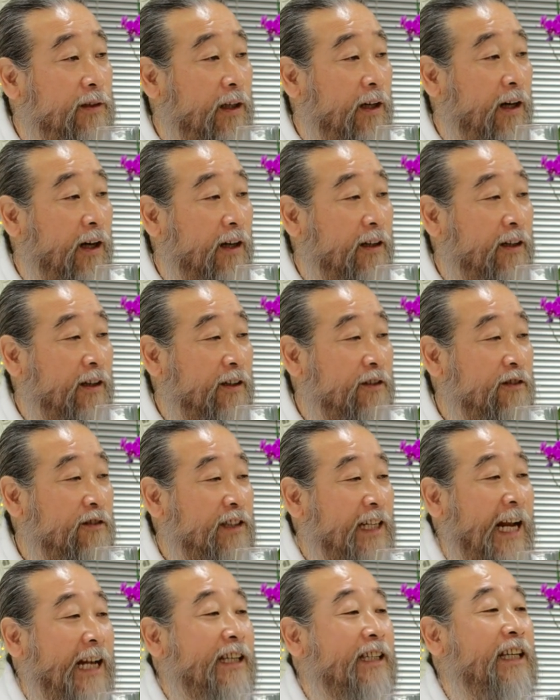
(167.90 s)
아, 그래서
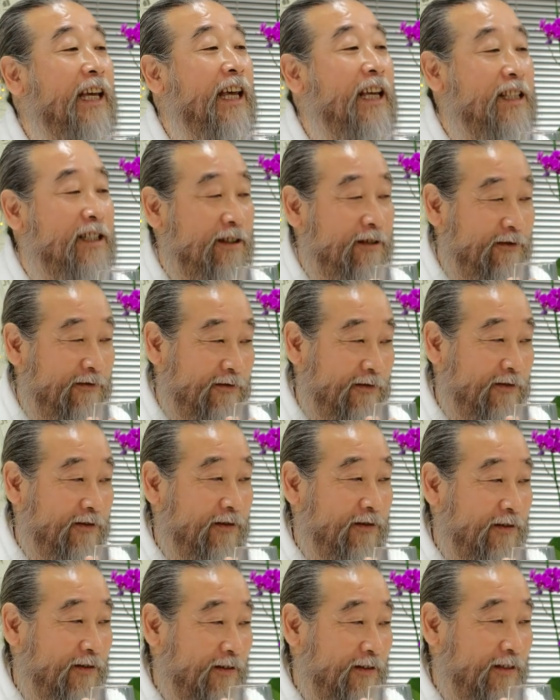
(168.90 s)
잘 깨지고
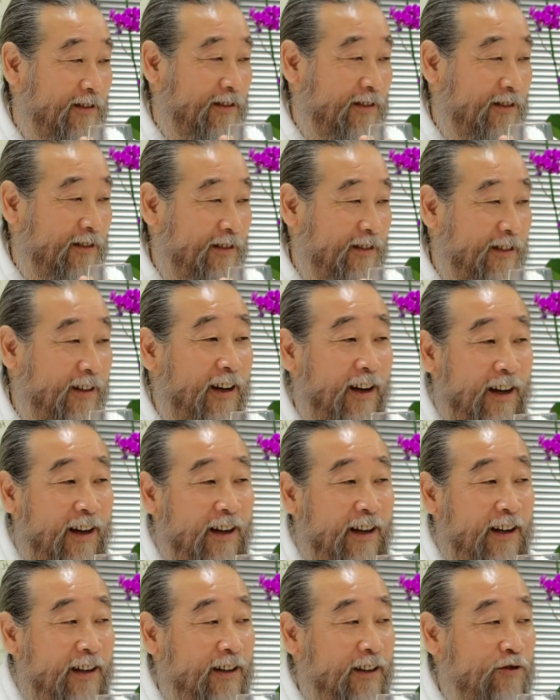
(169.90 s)
아,
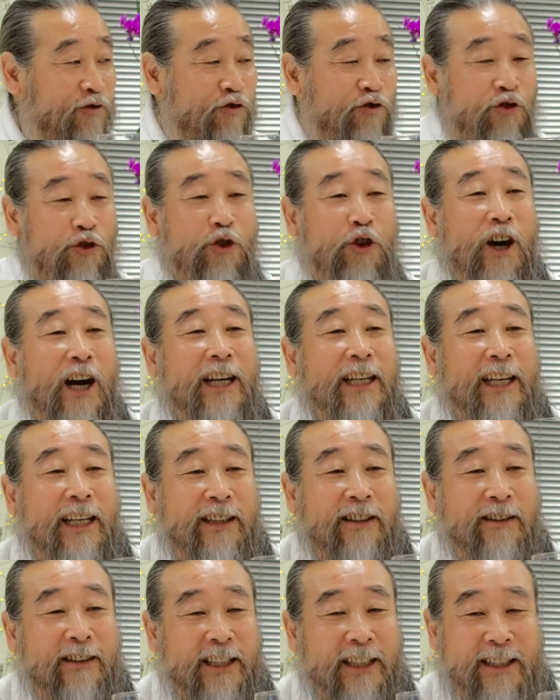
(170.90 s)
중요하게
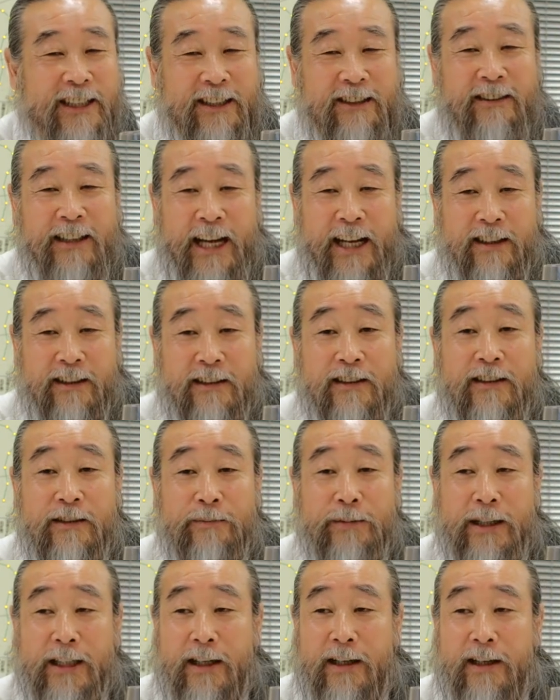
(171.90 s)
느끼지를 않는
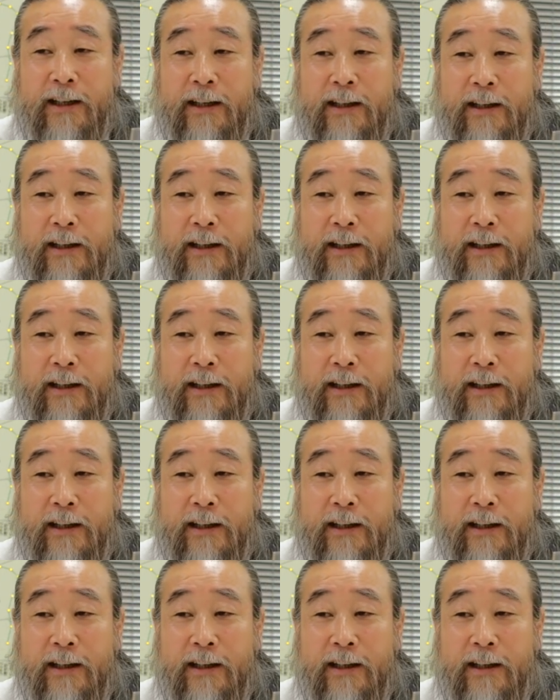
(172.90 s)
겁니다.